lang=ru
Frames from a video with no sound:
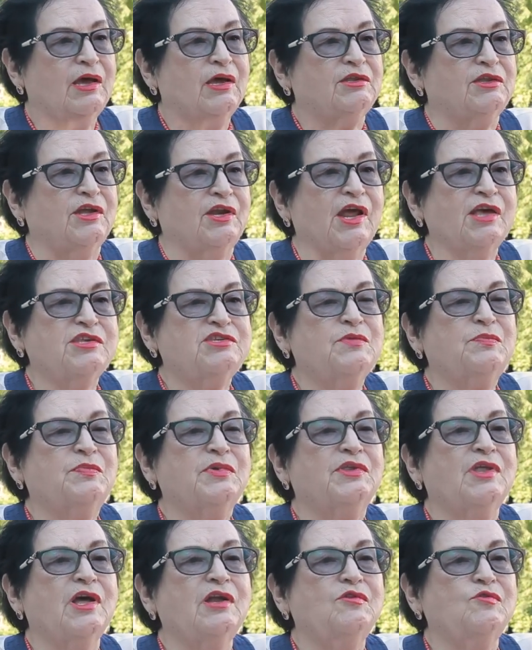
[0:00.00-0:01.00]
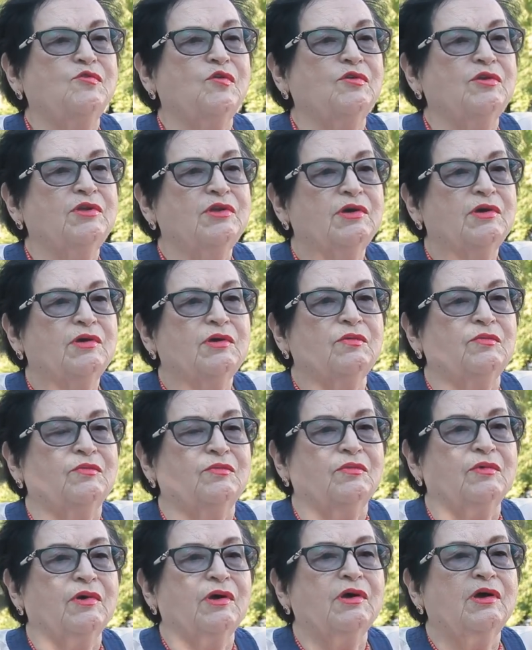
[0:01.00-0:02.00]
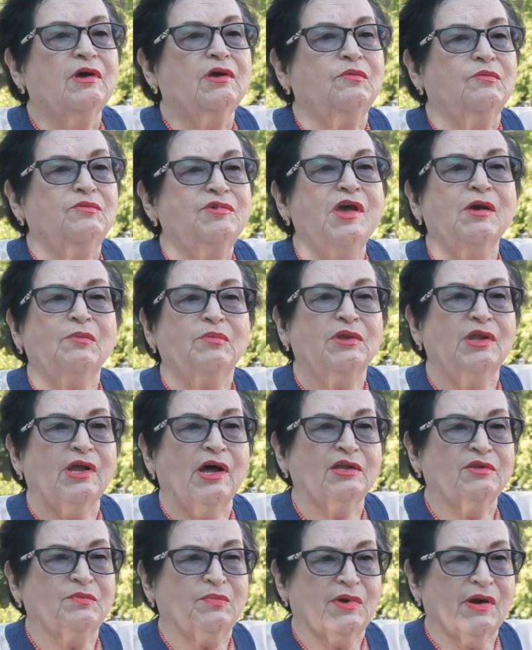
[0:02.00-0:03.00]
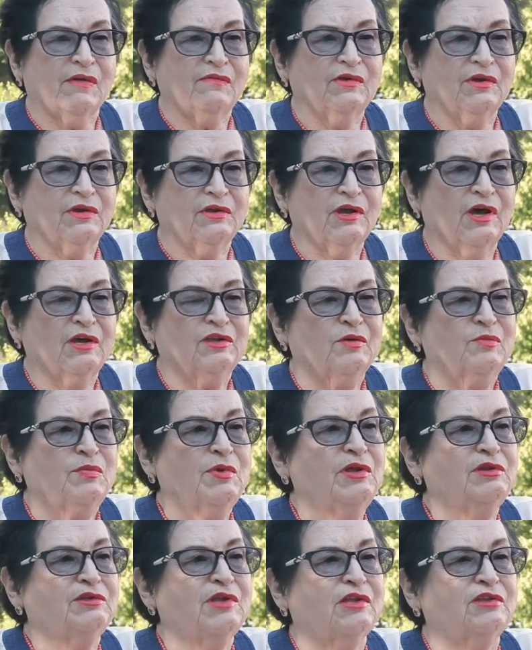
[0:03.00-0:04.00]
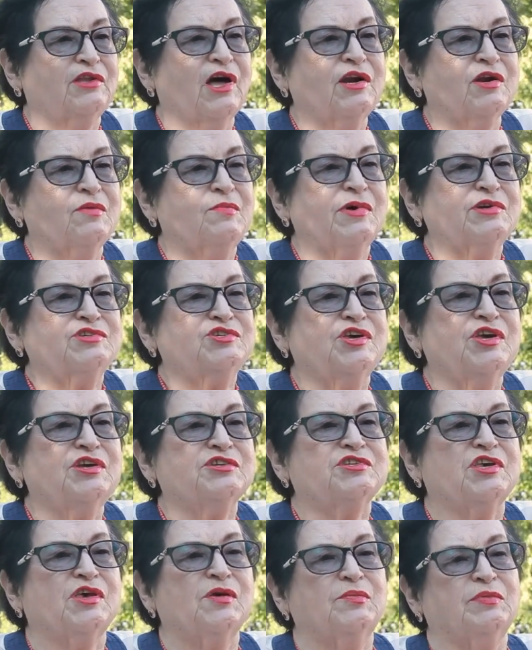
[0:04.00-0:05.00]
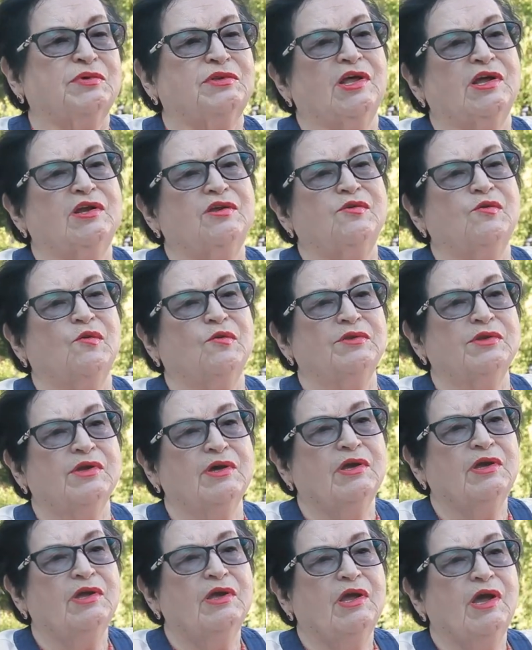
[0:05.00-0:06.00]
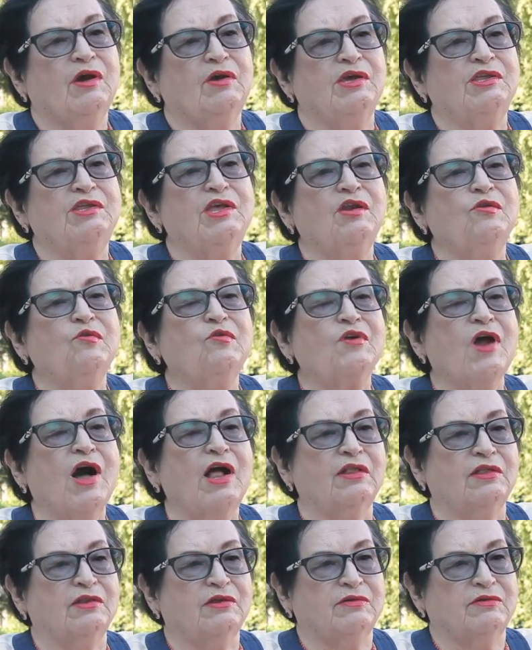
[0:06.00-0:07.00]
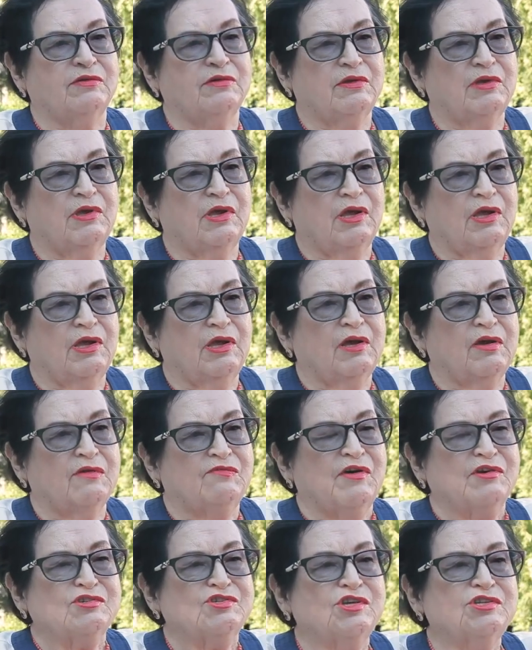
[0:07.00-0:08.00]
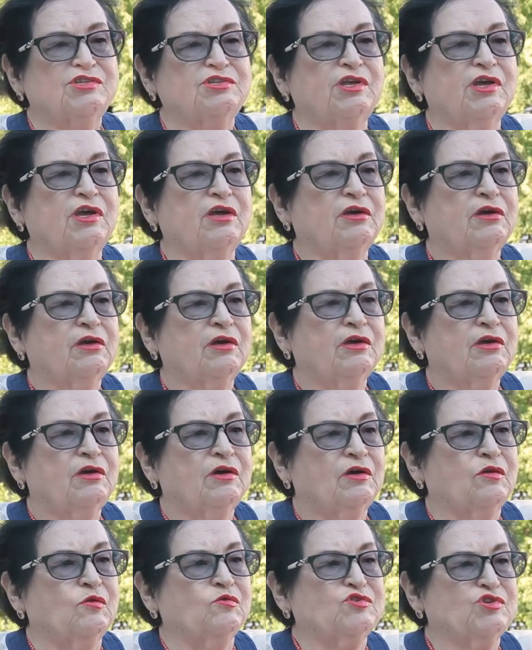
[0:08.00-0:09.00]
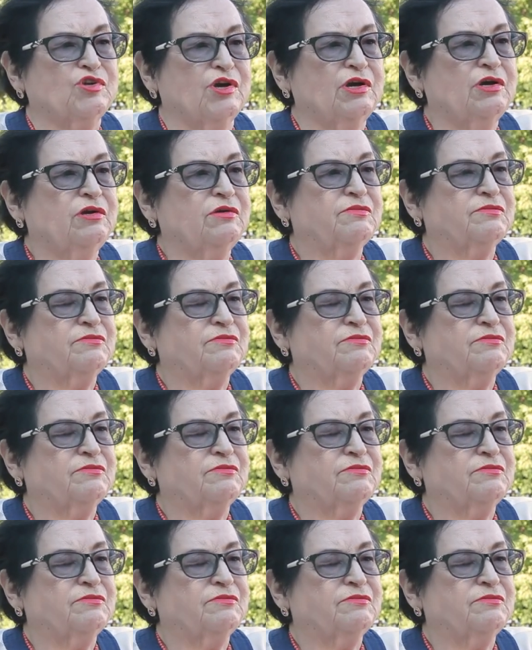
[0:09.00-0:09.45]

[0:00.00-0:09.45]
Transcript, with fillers: Третий батальон не был отправлен. Это был татаро-башкирский батальон, Идель Урал. Фашисты уже